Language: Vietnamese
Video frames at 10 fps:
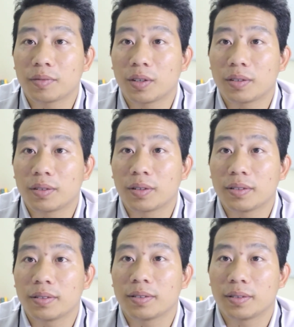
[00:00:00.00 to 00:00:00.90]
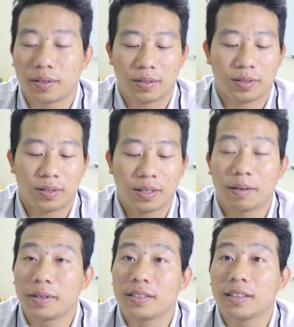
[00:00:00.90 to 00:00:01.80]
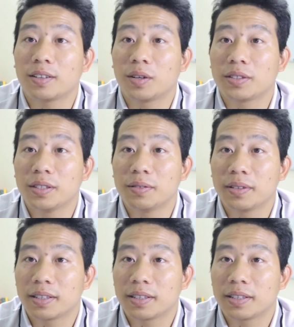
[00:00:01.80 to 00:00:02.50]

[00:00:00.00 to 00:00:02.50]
nó nó nó, nó cảm thấy rất là khó chịu